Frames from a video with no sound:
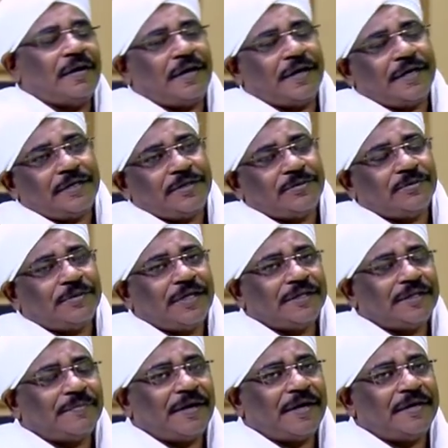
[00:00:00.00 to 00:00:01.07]
الحقيقة
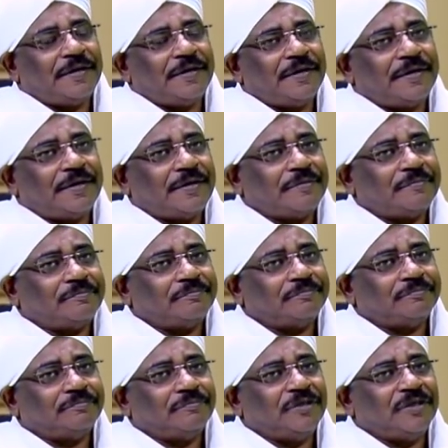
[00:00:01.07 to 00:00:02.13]
السودان طبعا آه،
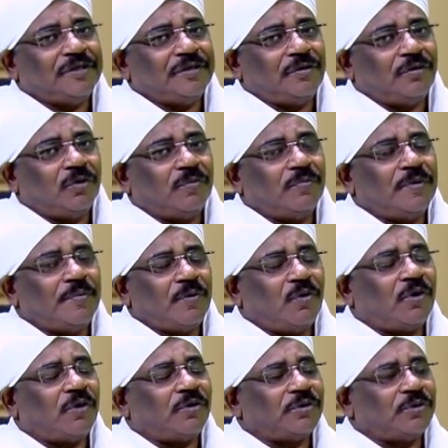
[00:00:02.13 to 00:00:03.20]
بحكم
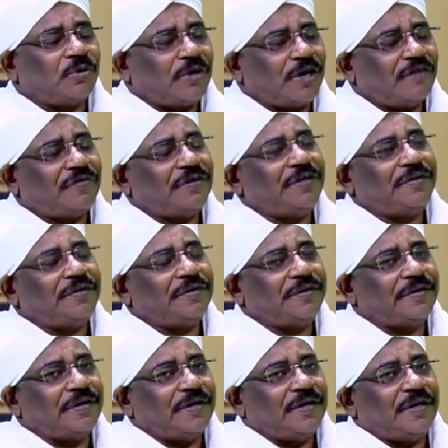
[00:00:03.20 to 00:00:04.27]
موقعه الجغرافي
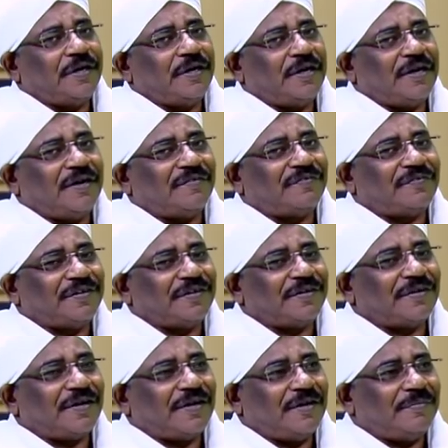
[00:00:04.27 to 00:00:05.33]
في
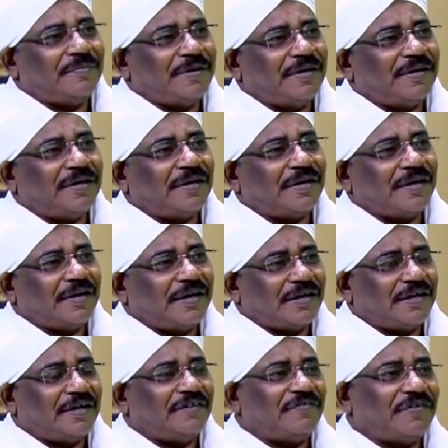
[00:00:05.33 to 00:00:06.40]
قلب
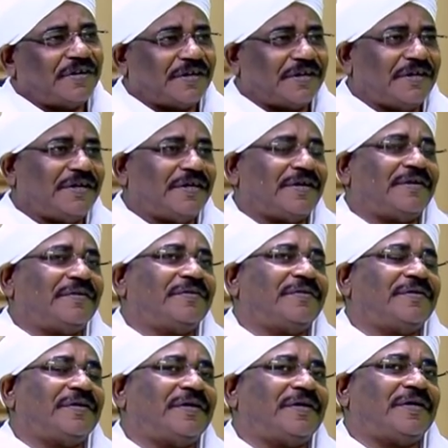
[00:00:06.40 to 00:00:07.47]
القارة الإفريقية
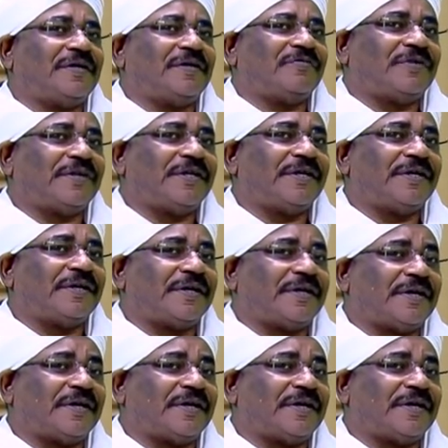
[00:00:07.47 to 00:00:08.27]
أفتكر